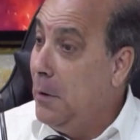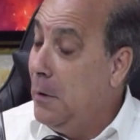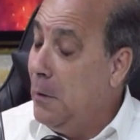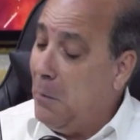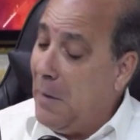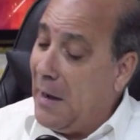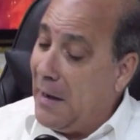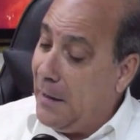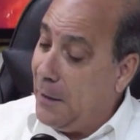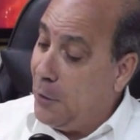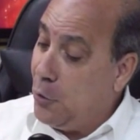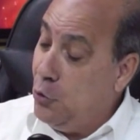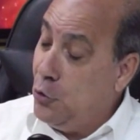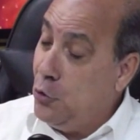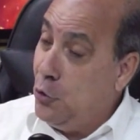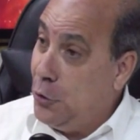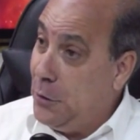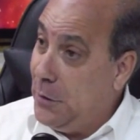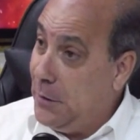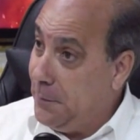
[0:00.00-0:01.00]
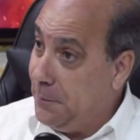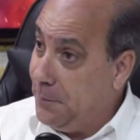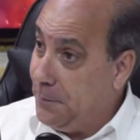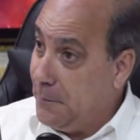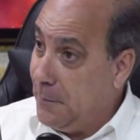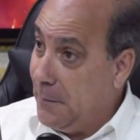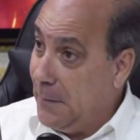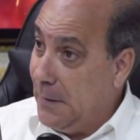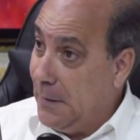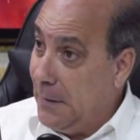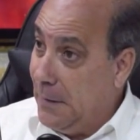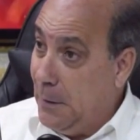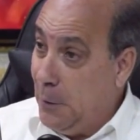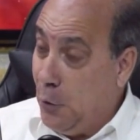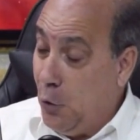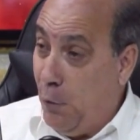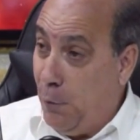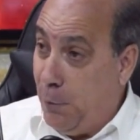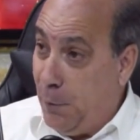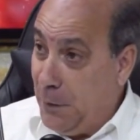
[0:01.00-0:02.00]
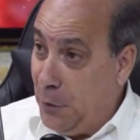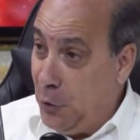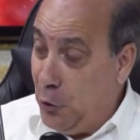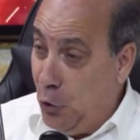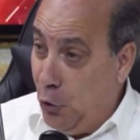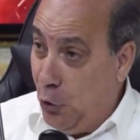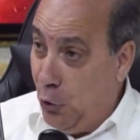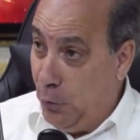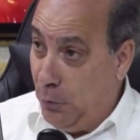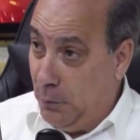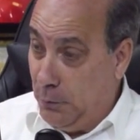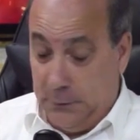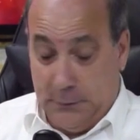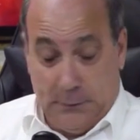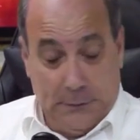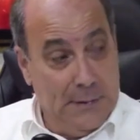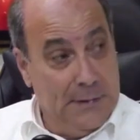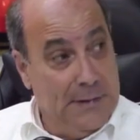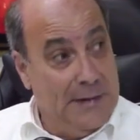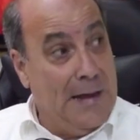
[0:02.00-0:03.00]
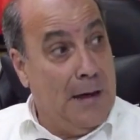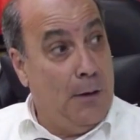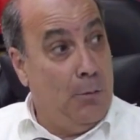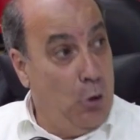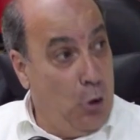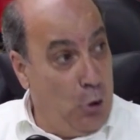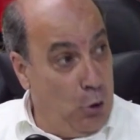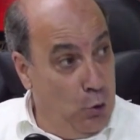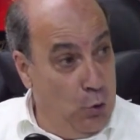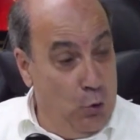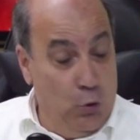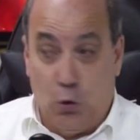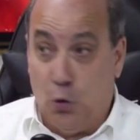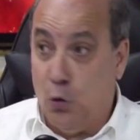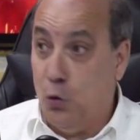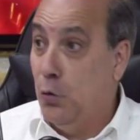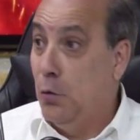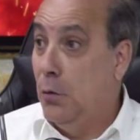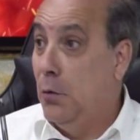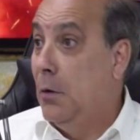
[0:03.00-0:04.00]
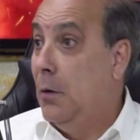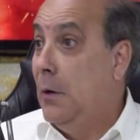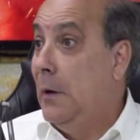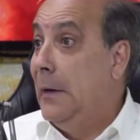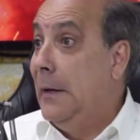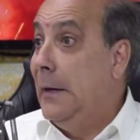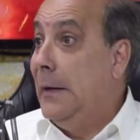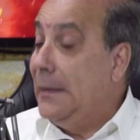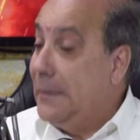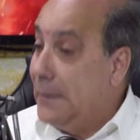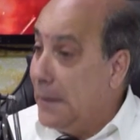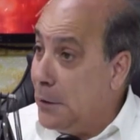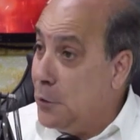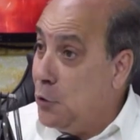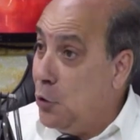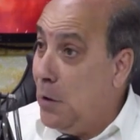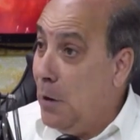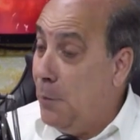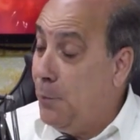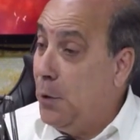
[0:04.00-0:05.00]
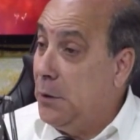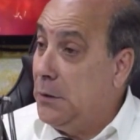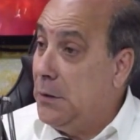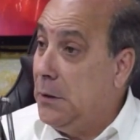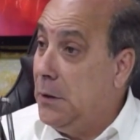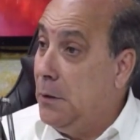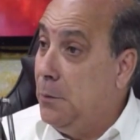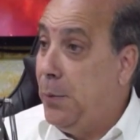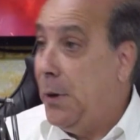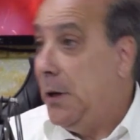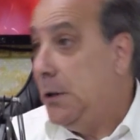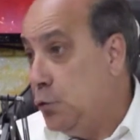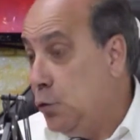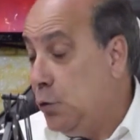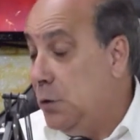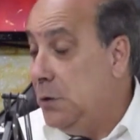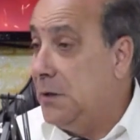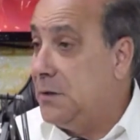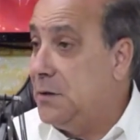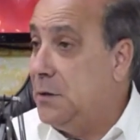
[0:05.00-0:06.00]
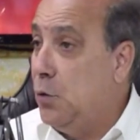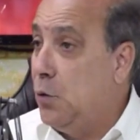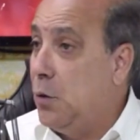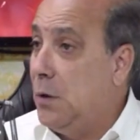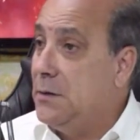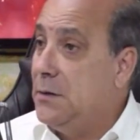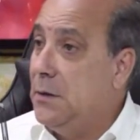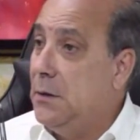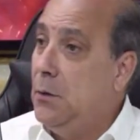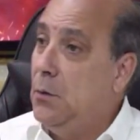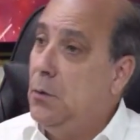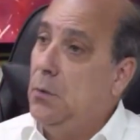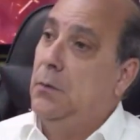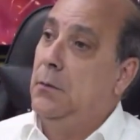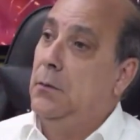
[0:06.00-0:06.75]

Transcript: Macarrullo, oye, lo ofendió, le habló duro, le trayó la puerta del despacho y ni así lo canceló.